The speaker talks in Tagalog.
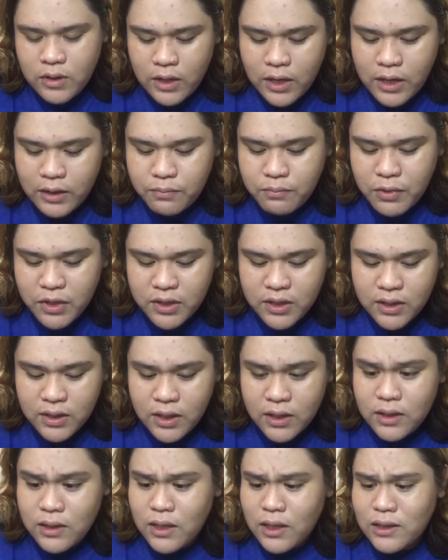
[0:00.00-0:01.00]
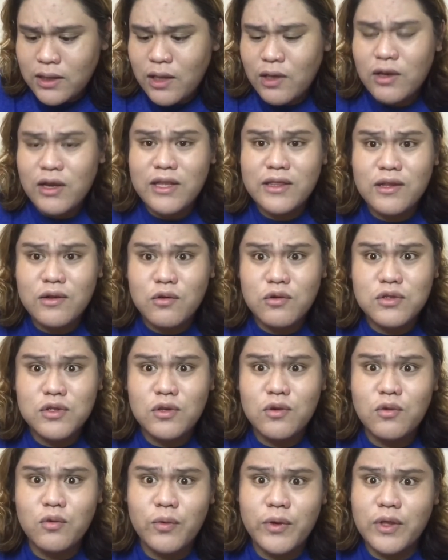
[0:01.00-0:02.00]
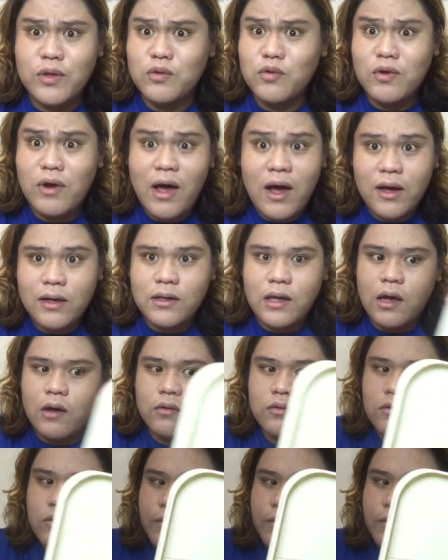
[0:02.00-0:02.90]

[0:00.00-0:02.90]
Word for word: At magdadat tayo. Little goes a long way daw. Ito nakakatakot.